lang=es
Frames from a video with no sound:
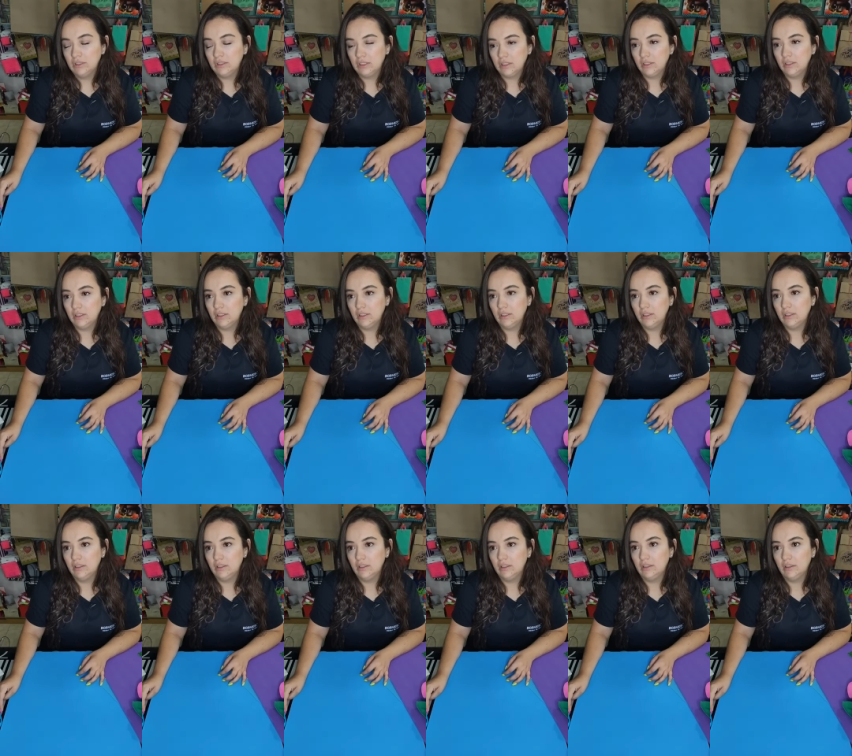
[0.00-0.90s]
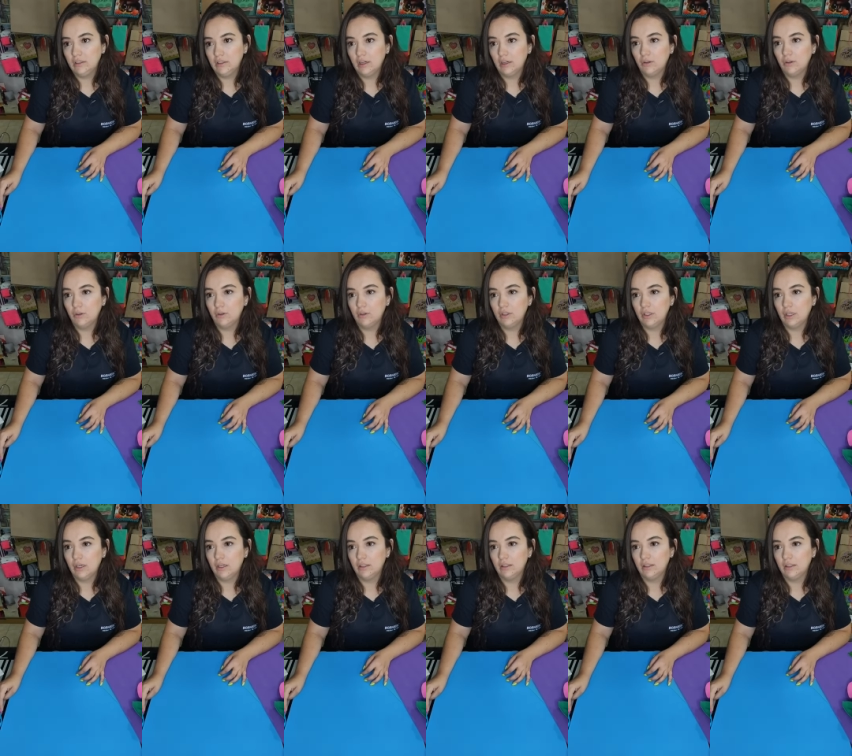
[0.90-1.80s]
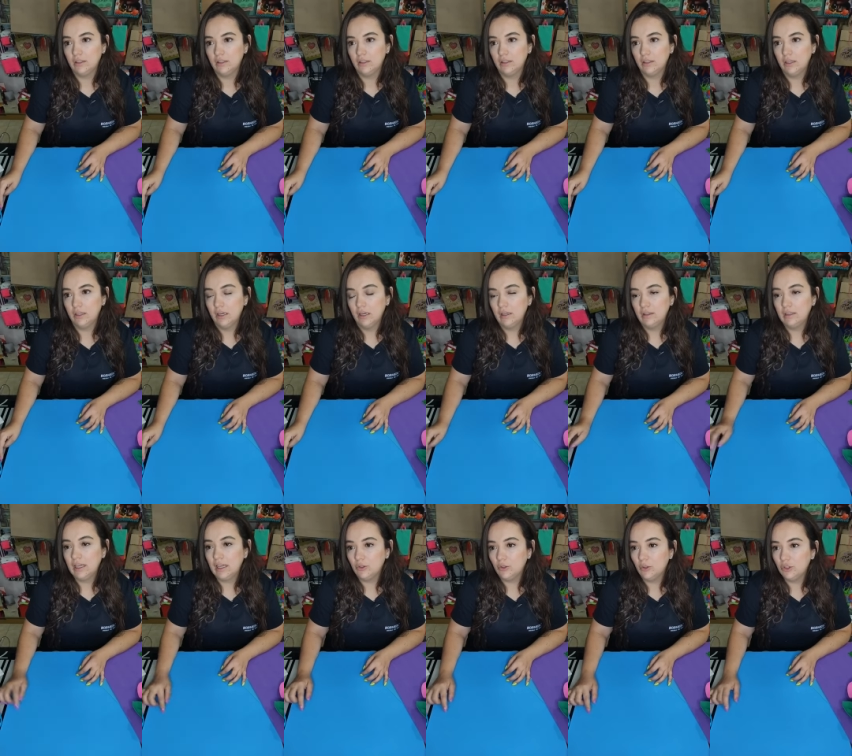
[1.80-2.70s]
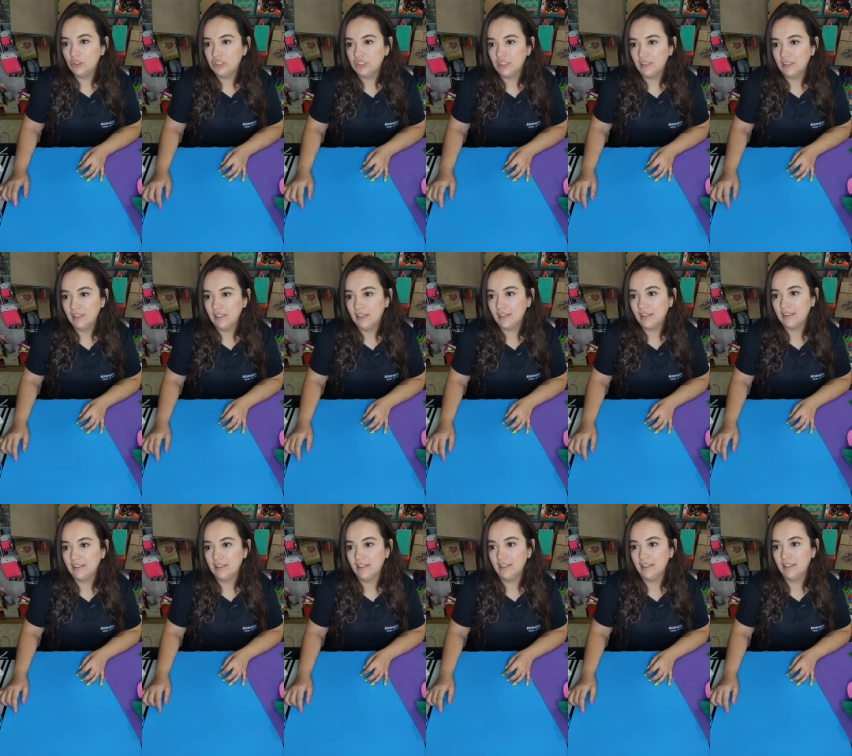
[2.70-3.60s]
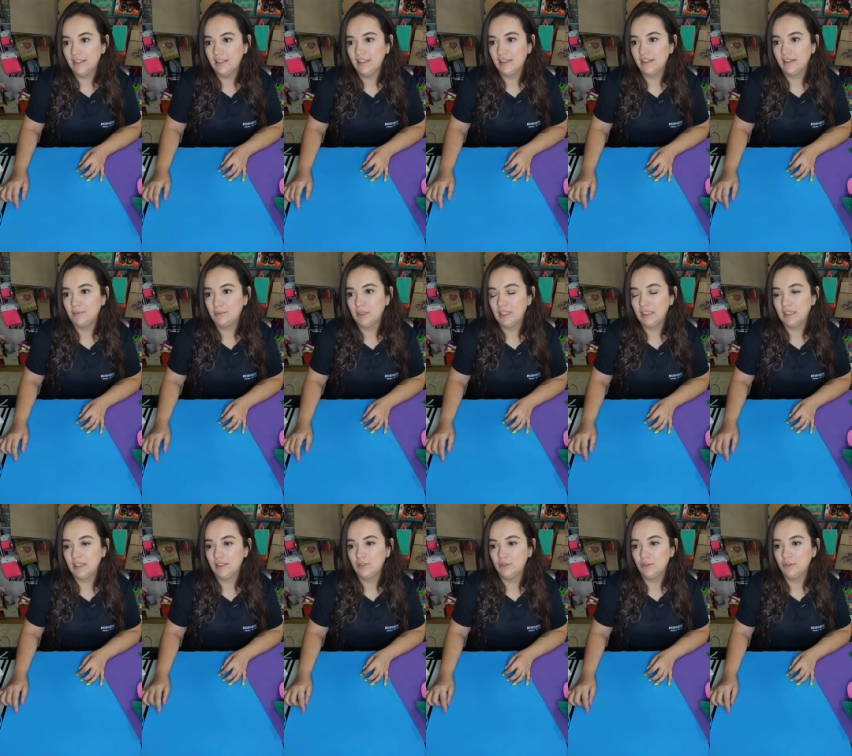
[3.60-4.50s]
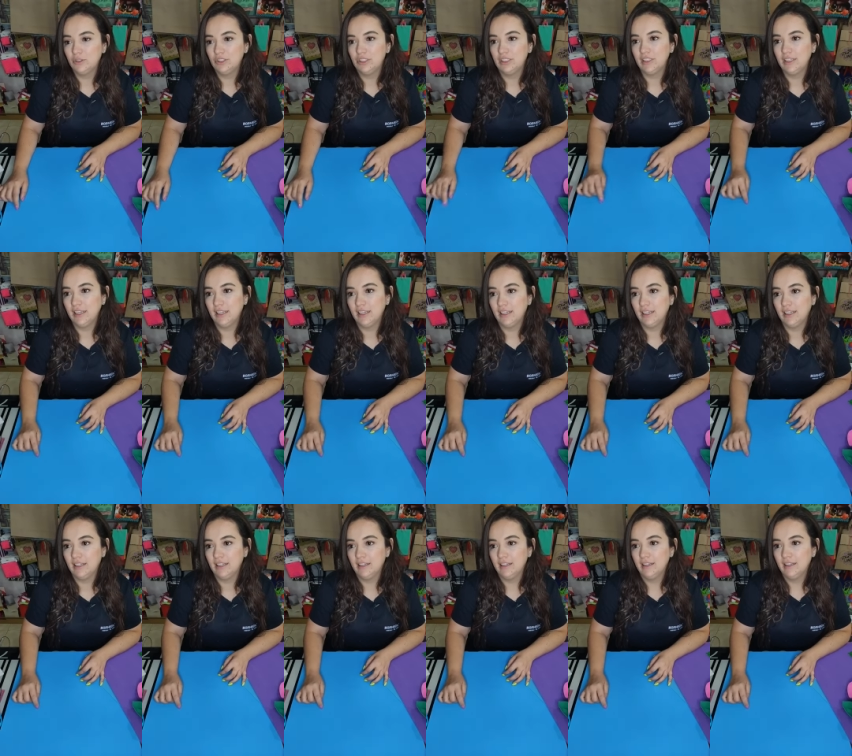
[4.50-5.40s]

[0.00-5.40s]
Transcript: Sí, acordate. De anoche, la que te dije, madre, anoche Neki.